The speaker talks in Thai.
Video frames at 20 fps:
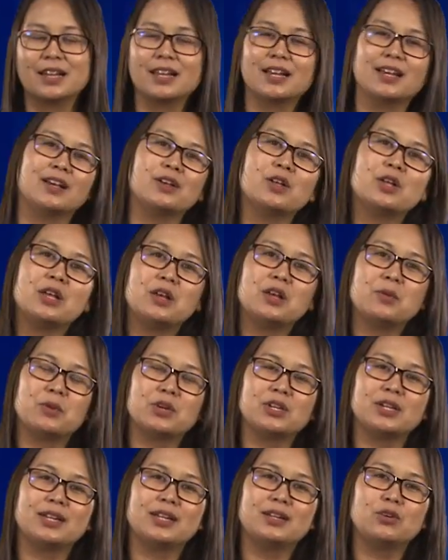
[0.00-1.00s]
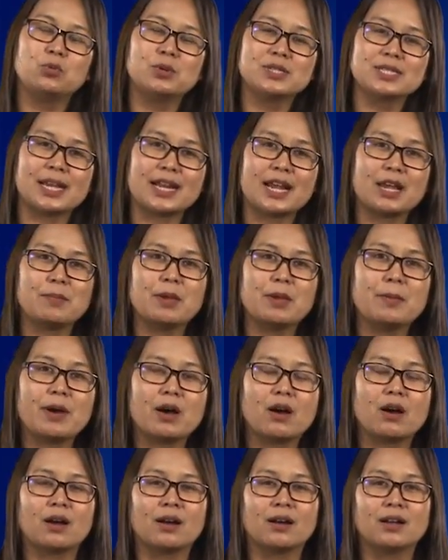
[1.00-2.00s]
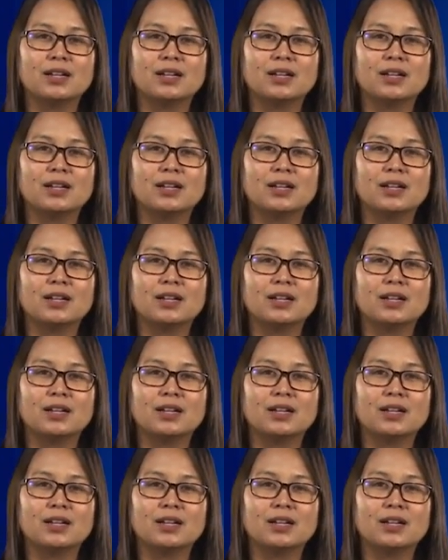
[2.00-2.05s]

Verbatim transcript: นะคะเพราะฉะนั้นรู้ภาษาไทยไม่พอ